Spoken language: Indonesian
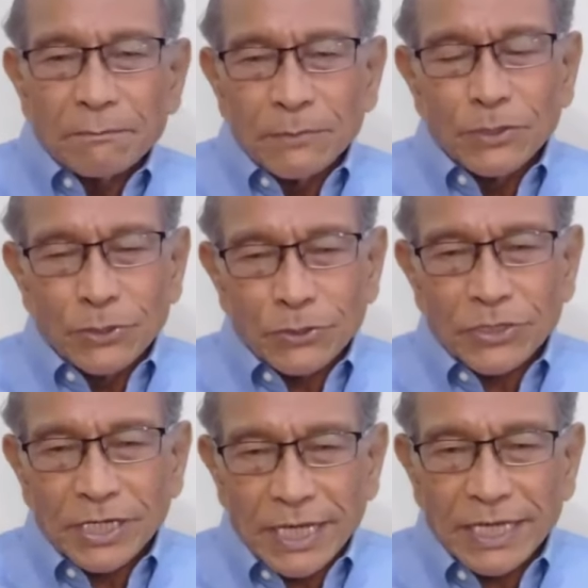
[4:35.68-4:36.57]
menurut
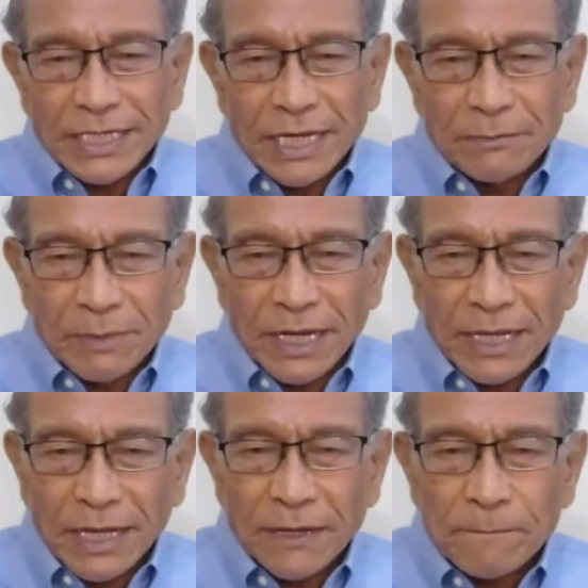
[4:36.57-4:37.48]
keyakinan
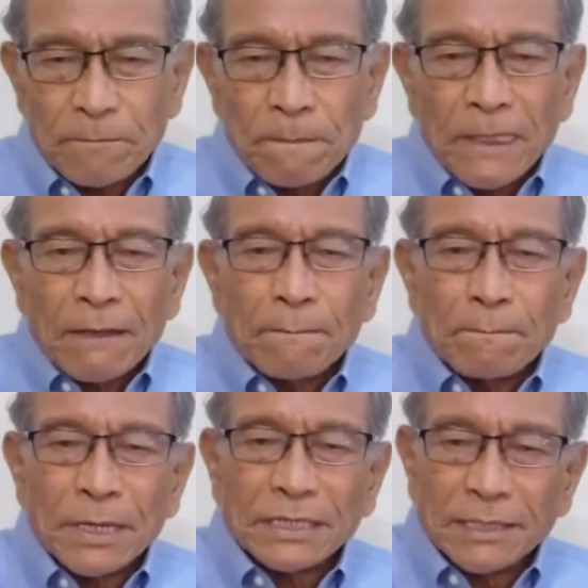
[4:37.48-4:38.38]
mereka
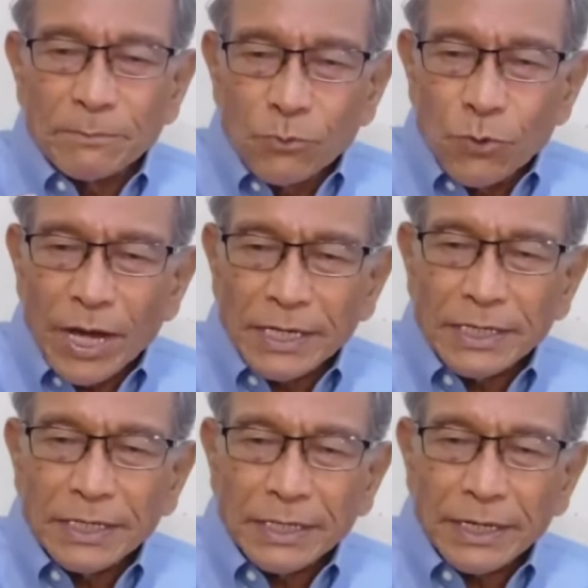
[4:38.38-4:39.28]

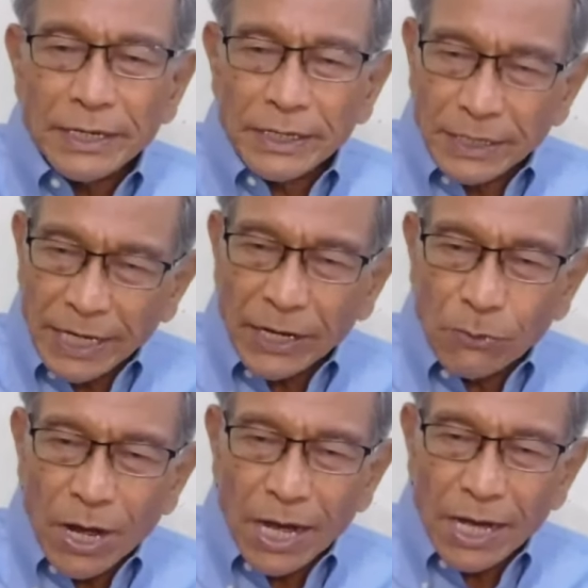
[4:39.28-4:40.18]
pertemuan
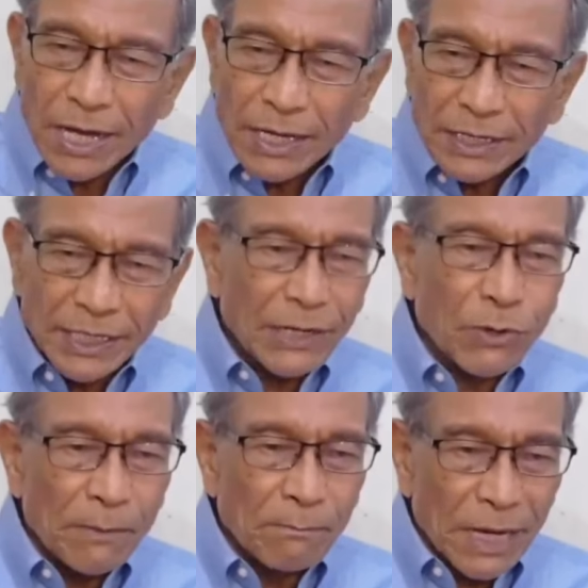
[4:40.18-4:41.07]
dewa,
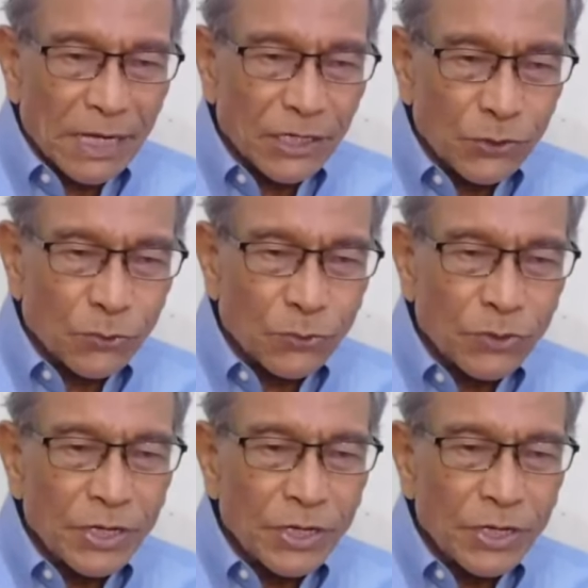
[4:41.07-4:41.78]
dewa Marduk,